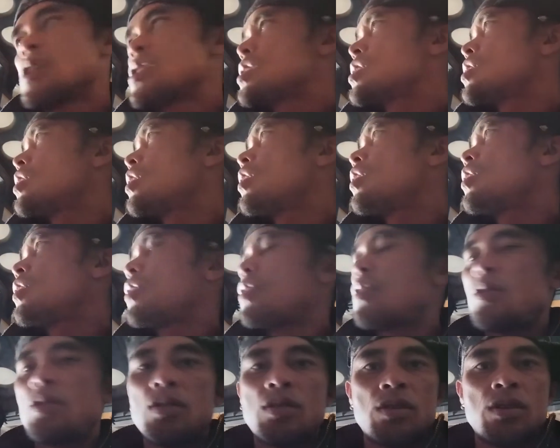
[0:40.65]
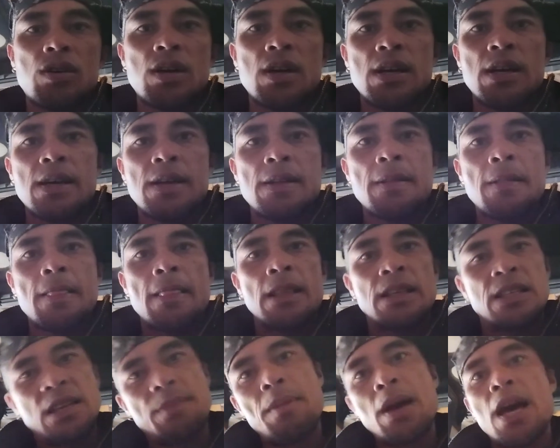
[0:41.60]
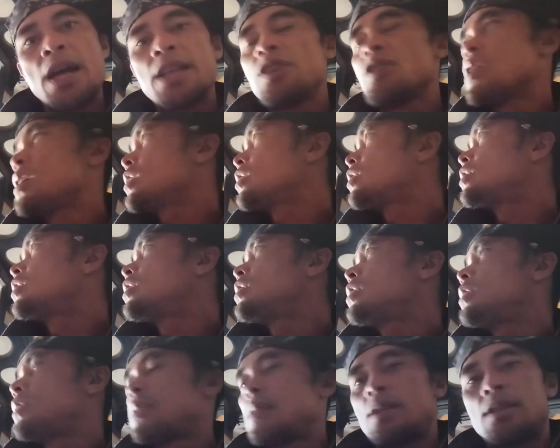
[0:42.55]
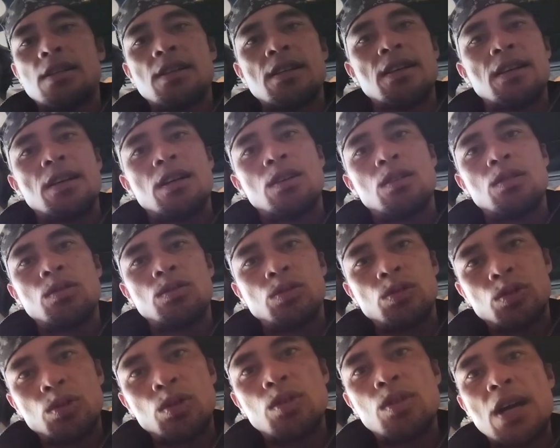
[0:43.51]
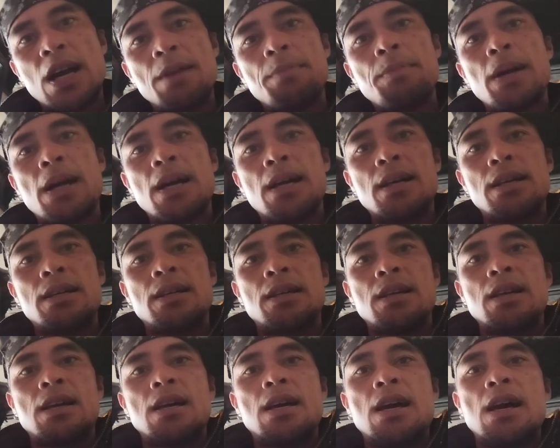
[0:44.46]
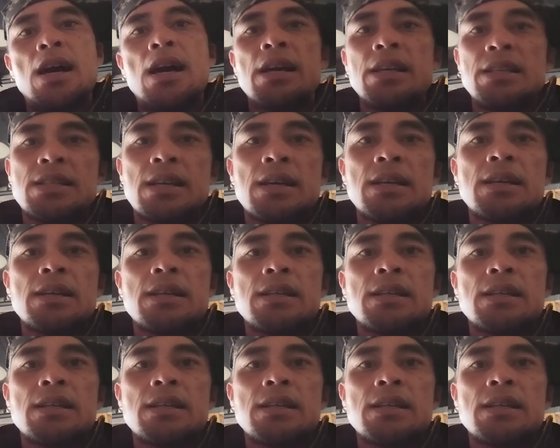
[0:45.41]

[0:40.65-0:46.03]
So, samahan nyo ako kung totoo nga ba ang isang